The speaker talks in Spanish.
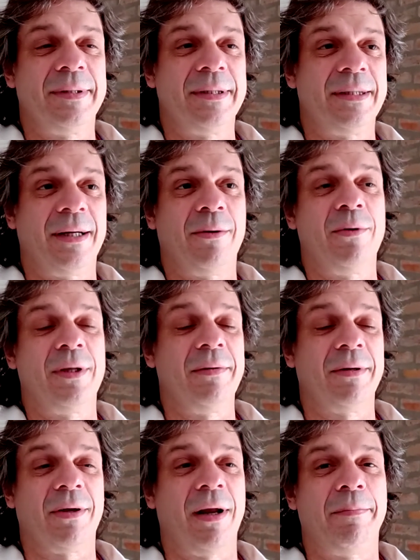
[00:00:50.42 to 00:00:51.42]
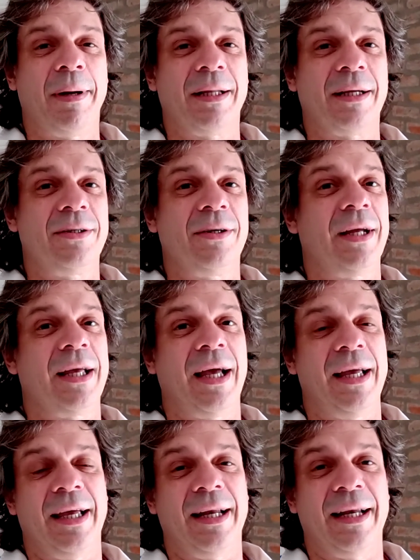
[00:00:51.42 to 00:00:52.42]
se cultivan todas las plantaciones que
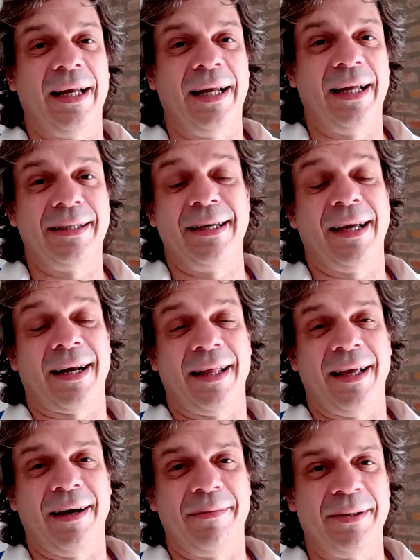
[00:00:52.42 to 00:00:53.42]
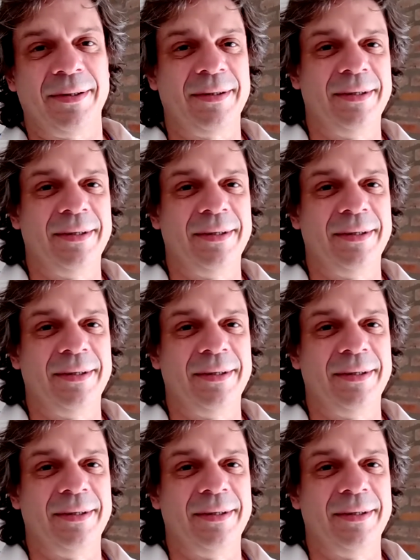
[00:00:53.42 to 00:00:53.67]
hay en la sierra, digamos.